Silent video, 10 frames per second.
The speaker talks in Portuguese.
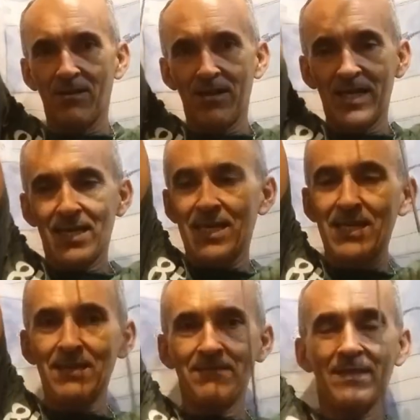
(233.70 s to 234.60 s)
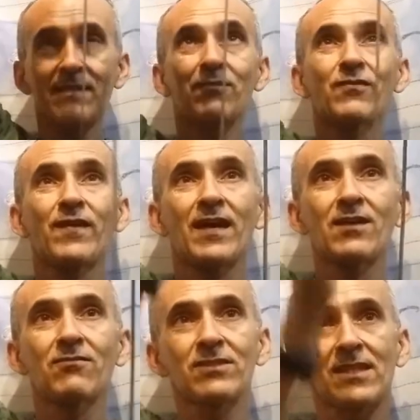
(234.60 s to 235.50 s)
olha aqui, o
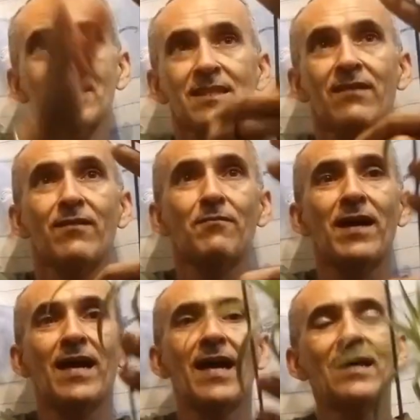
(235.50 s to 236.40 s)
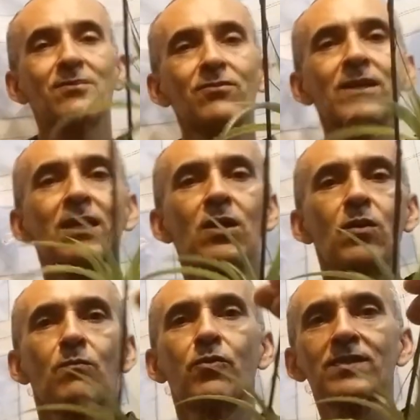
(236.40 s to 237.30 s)
ferrinho onde ele estava amarrado,
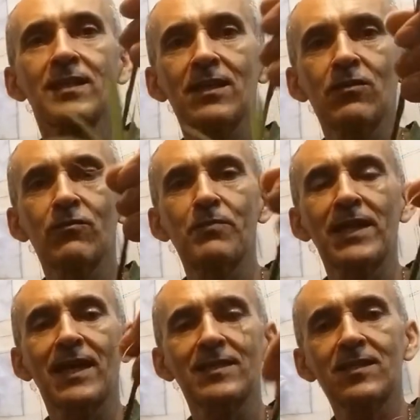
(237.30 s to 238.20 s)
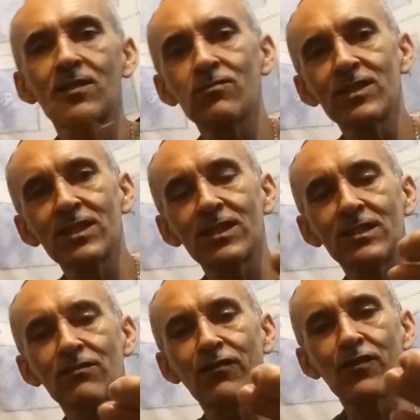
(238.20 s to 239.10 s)
Pois aqui um pedacinho de, de,
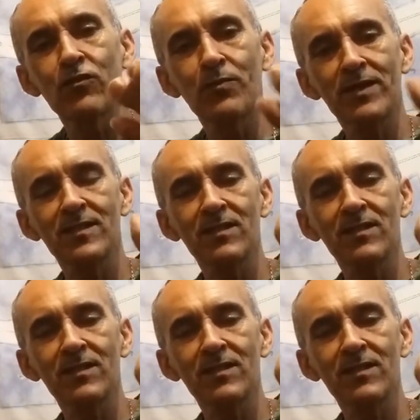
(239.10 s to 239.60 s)
de fio para